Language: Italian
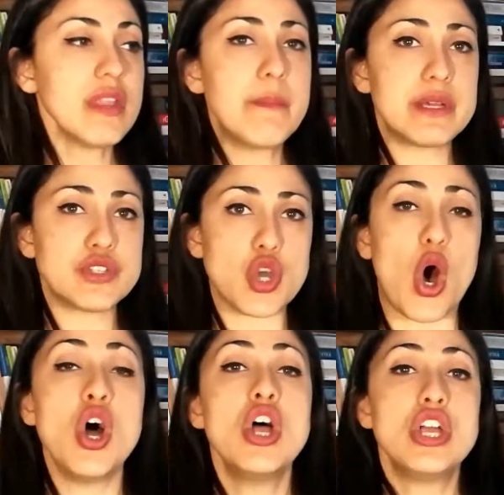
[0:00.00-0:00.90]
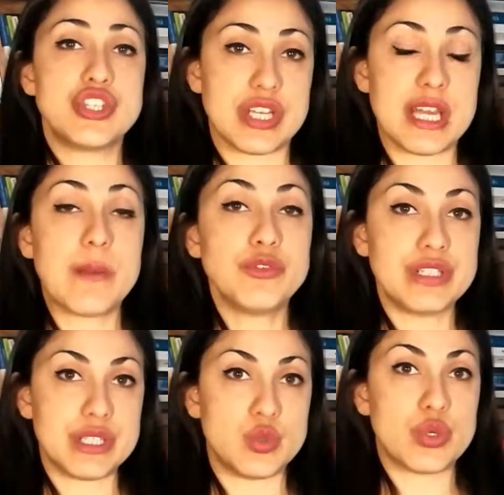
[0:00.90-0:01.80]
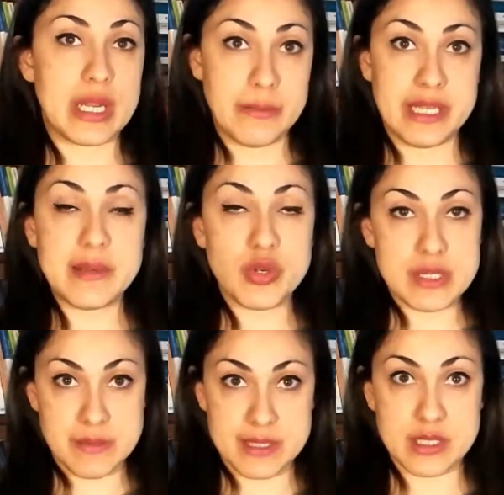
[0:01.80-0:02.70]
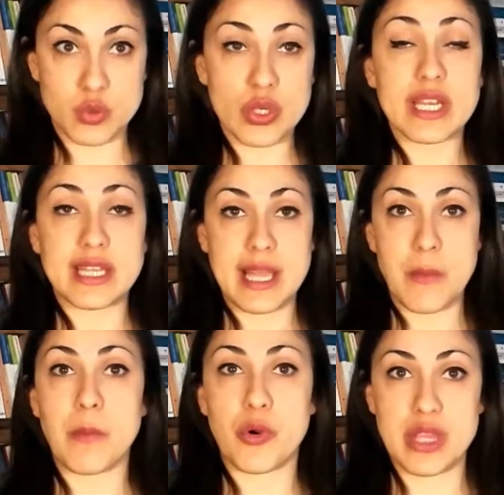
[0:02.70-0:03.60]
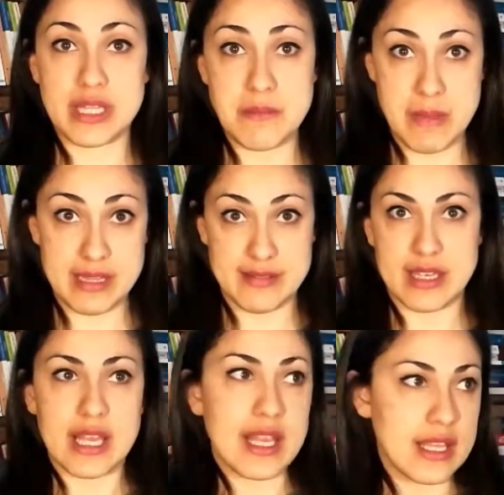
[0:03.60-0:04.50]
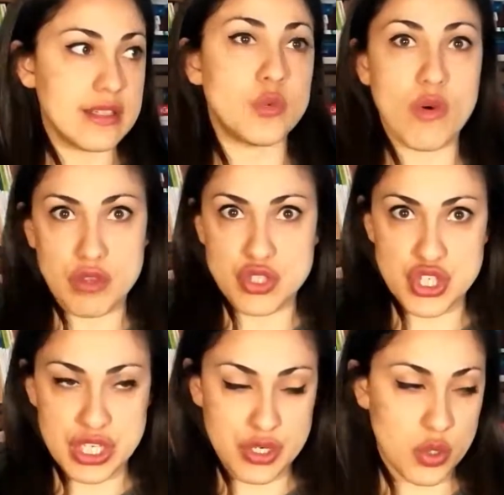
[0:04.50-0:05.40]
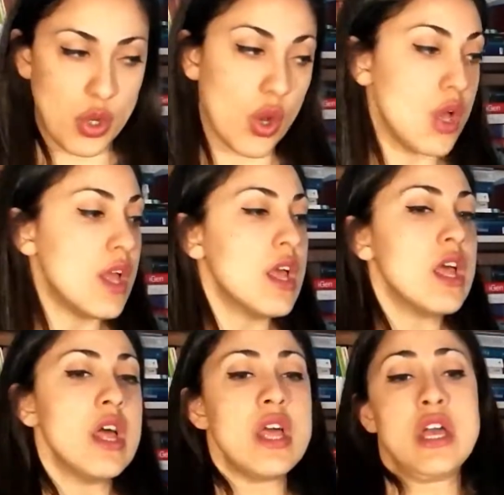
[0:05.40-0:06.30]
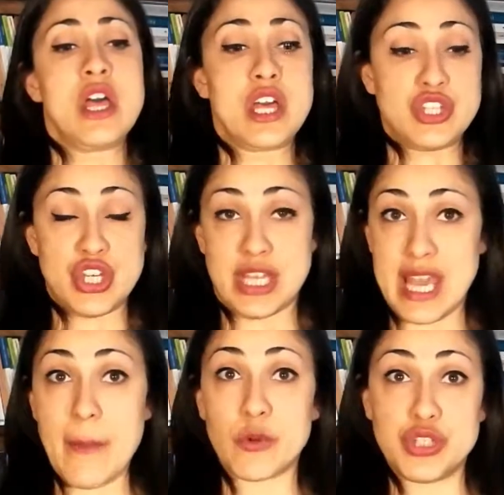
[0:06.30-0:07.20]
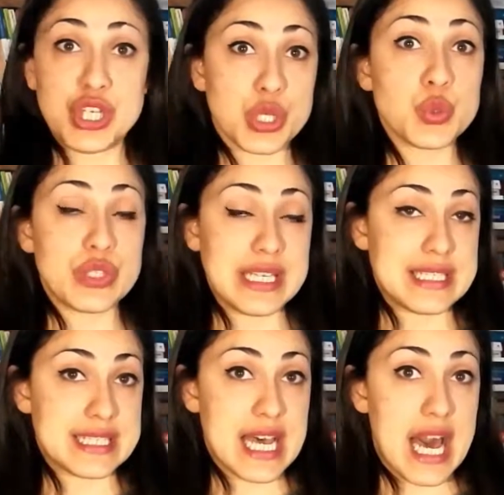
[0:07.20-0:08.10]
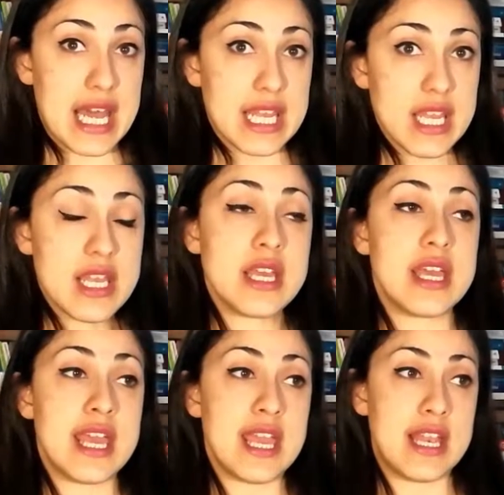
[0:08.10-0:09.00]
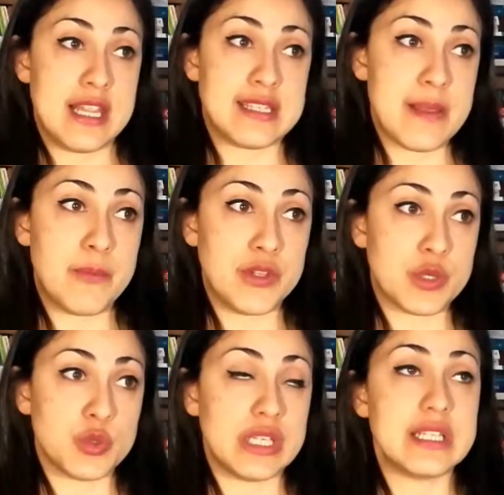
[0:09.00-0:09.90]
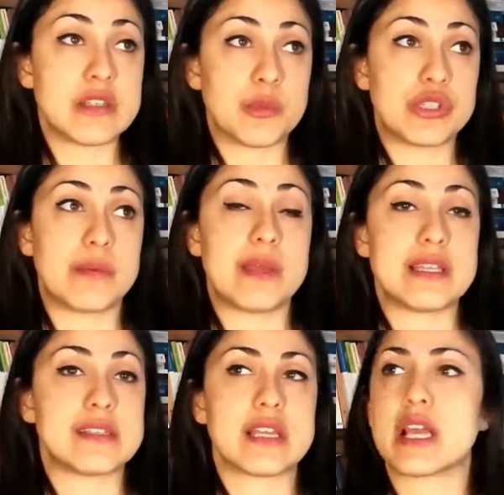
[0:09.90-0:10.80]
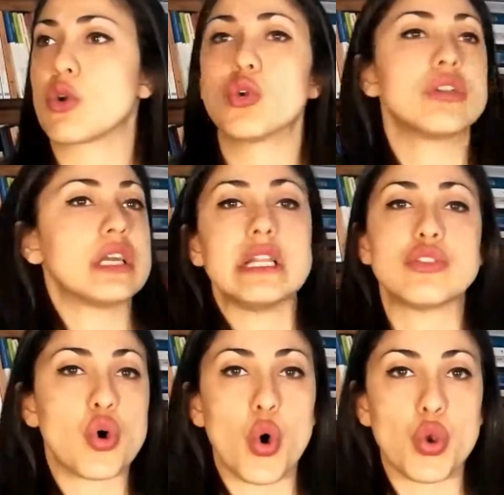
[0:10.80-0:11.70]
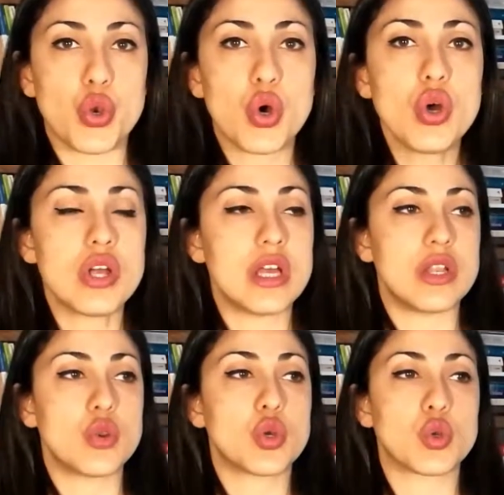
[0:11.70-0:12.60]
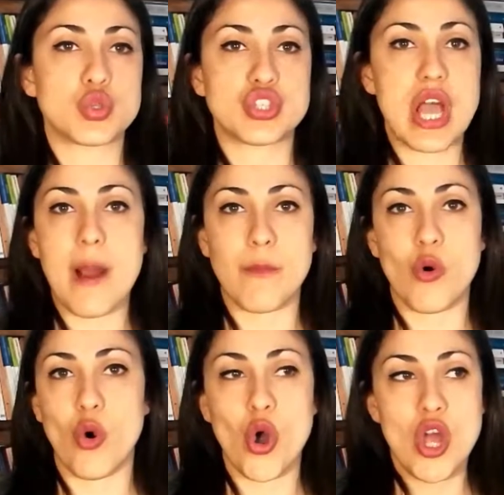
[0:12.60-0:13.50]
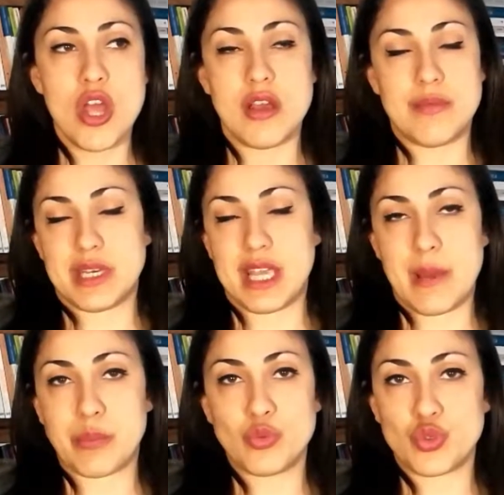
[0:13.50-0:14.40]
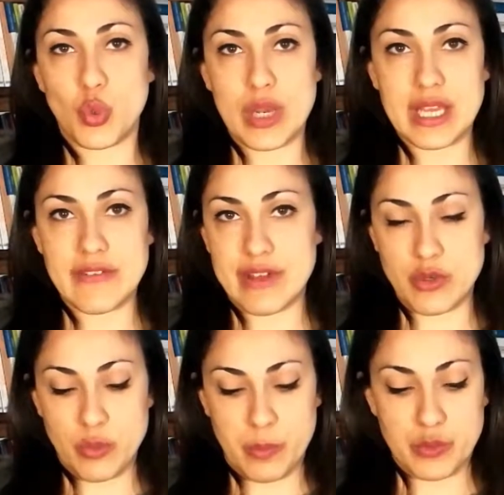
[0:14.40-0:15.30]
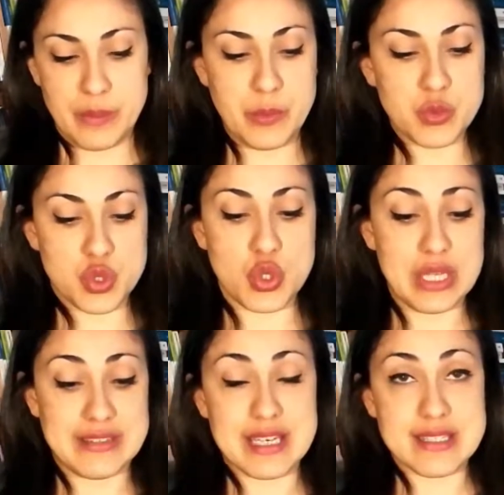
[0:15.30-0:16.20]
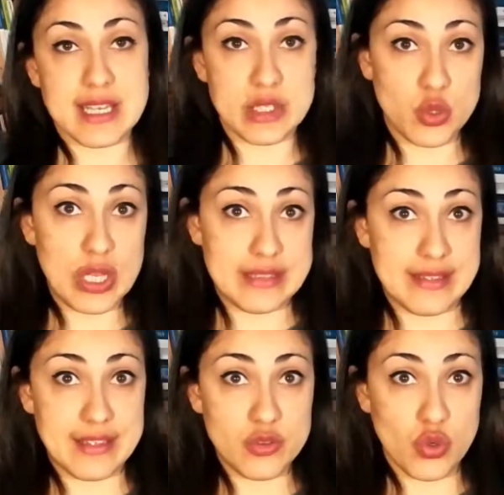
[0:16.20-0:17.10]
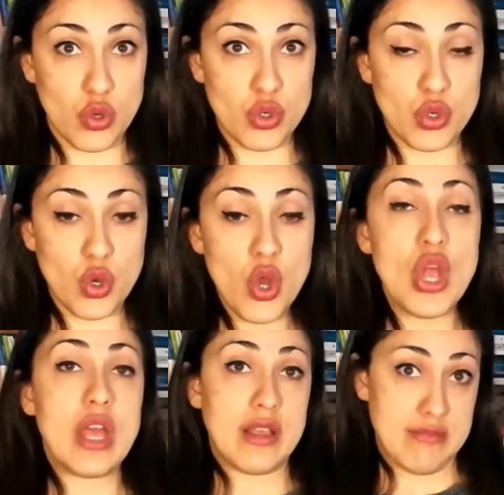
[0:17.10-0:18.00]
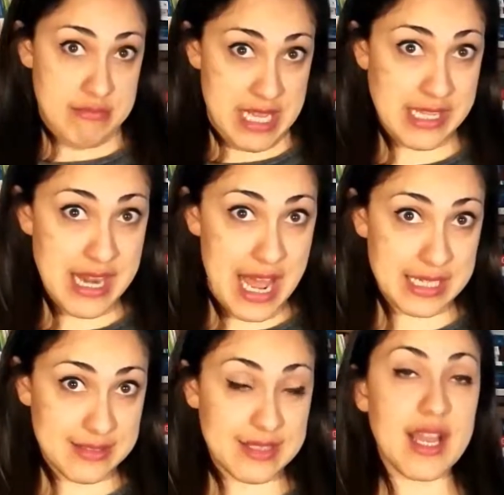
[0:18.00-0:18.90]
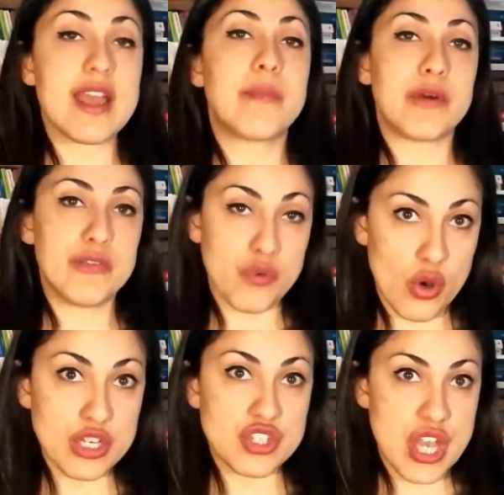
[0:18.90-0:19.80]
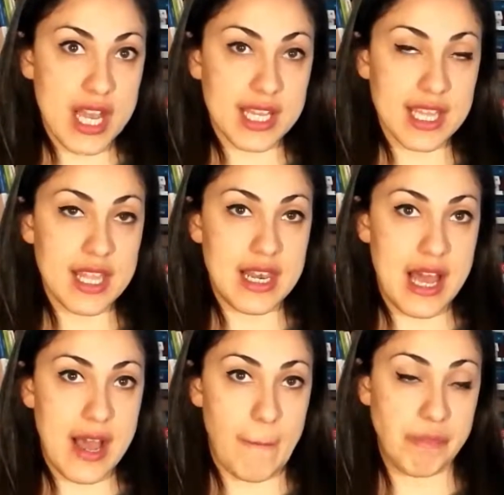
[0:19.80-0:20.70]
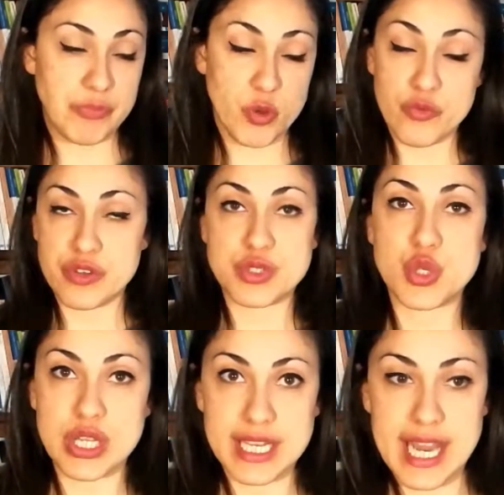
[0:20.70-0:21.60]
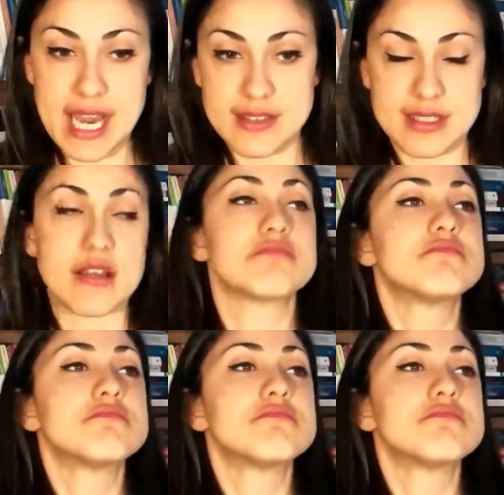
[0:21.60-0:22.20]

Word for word: Perciò cerchiamo di ridurre al minimo la spazzatura che andiamo poi ad immettere di nuovo in circolo. Cerchiamo di riutilizzare e l'esempio del riutilizzo potrebbe essere con il tonno. Eh, noi conosciamo, eh, perché appunto quelle che vanno un po' di più sono le tre scatolette di tonno in latta e poi fuori c'è anche la mm, confezione in carta.